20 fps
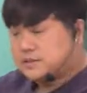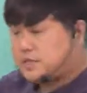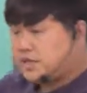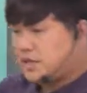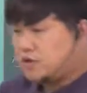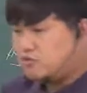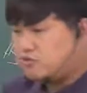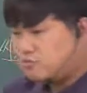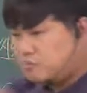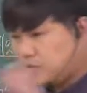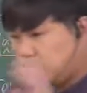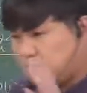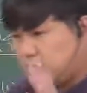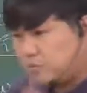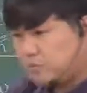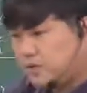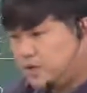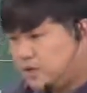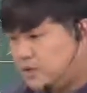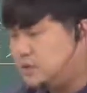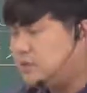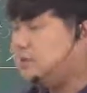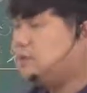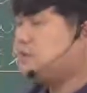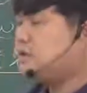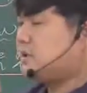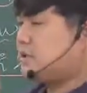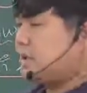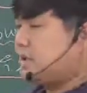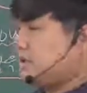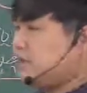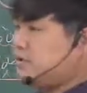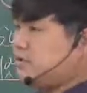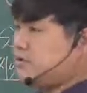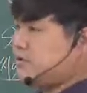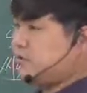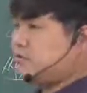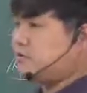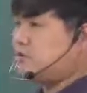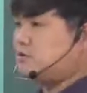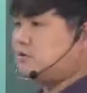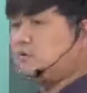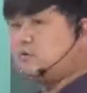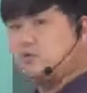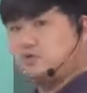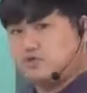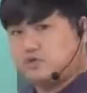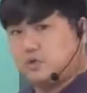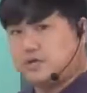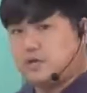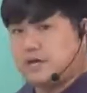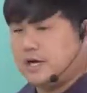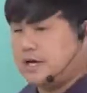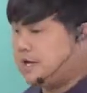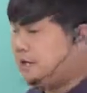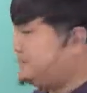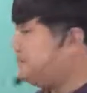운명을 보면 다른 녀석들도 볼 수 있다.